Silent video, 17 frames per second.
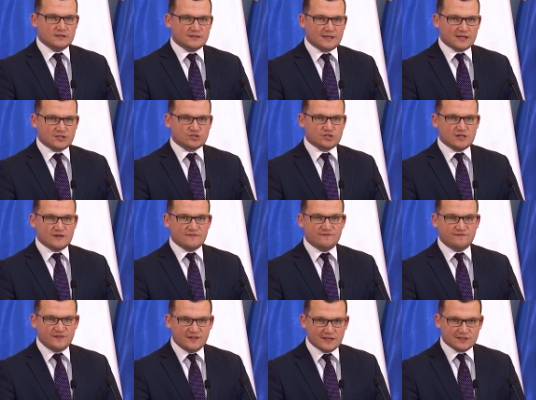także
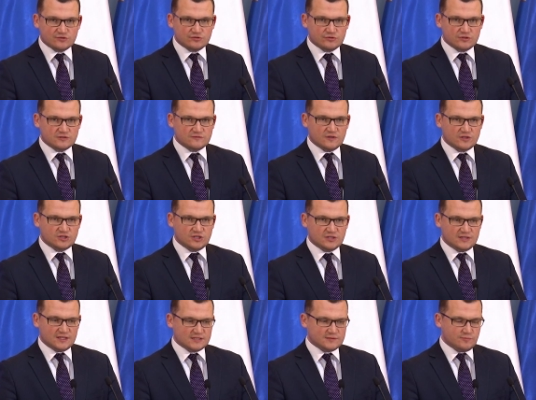finansując właśnie
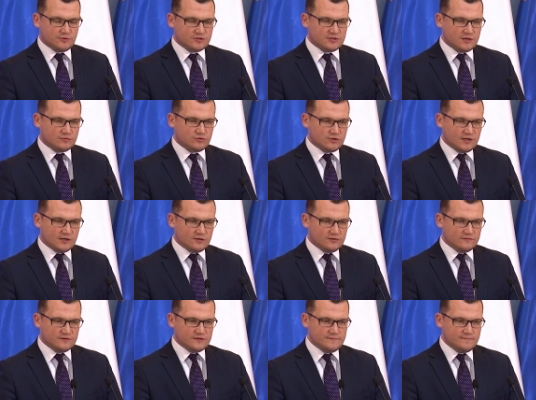transport
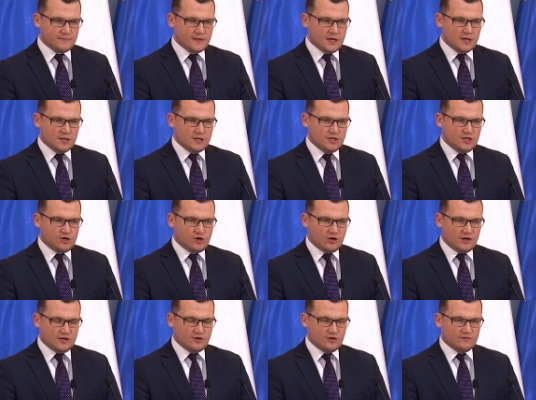autokarowy i
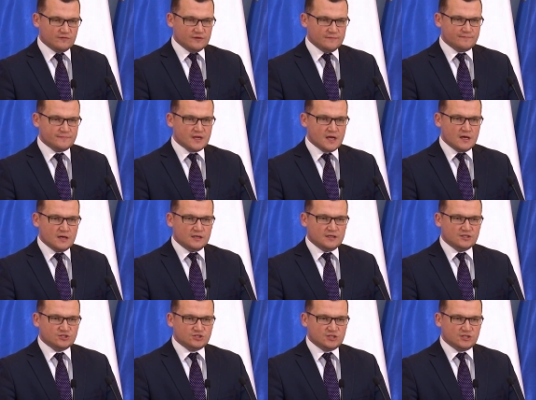kolejowy.
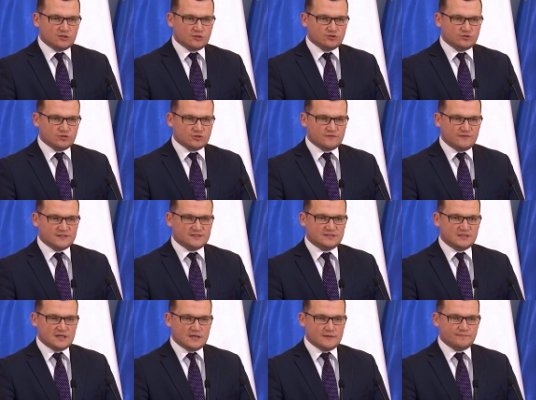Jeżeli chodzi o
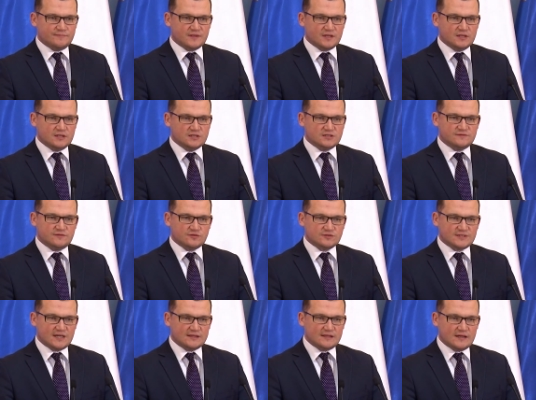kwestie
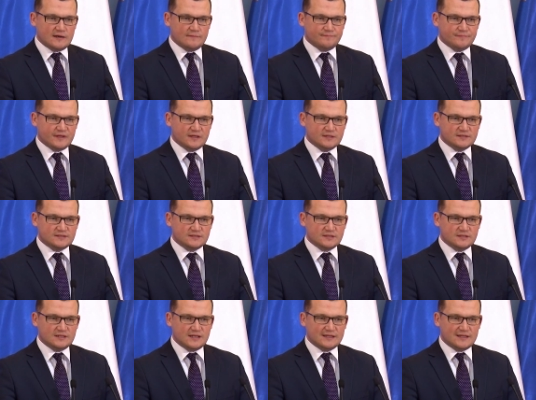związane
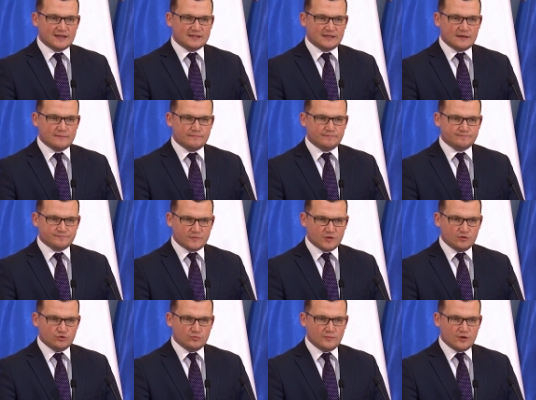z nadaniem
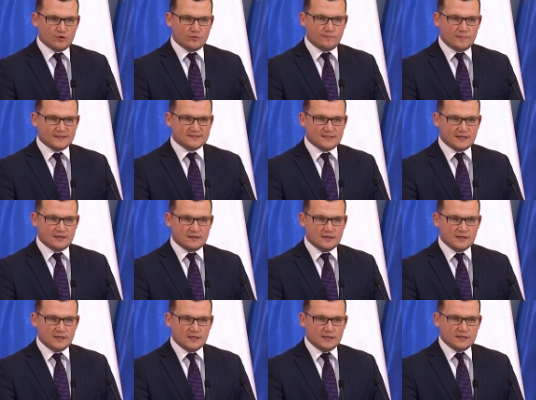numeru PESEL,
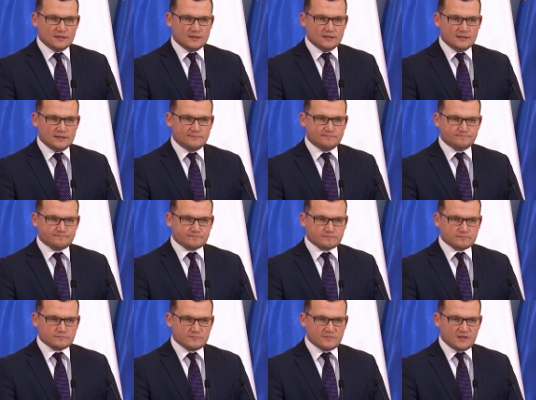
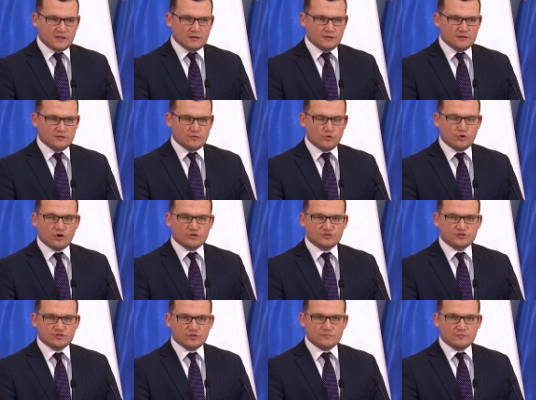E,
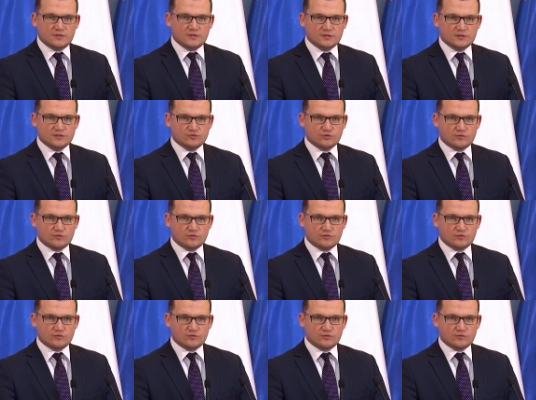uchodźcom z